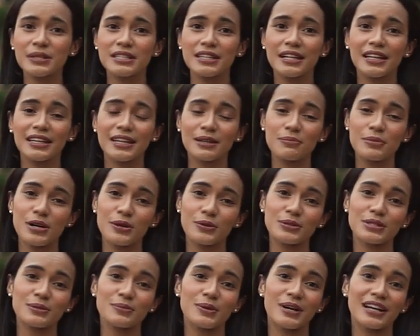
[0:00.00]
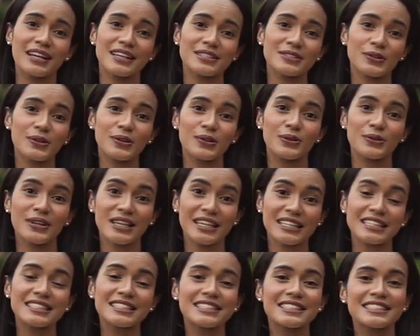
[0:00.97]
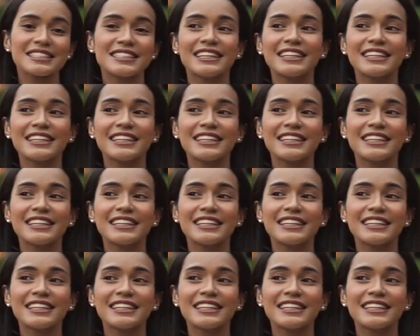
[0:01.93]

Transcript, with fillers: perjalanan baru sebagai soloist.